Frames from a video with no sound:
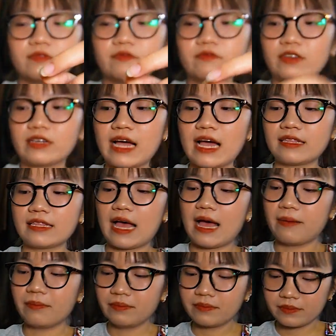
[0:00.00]
Với K
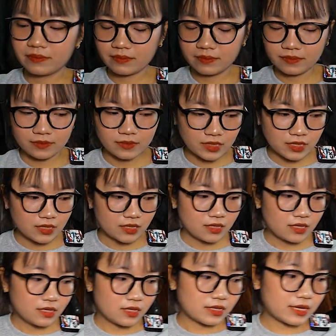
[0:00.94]
tám.
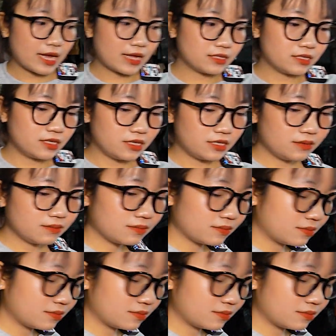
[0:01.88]
K chín.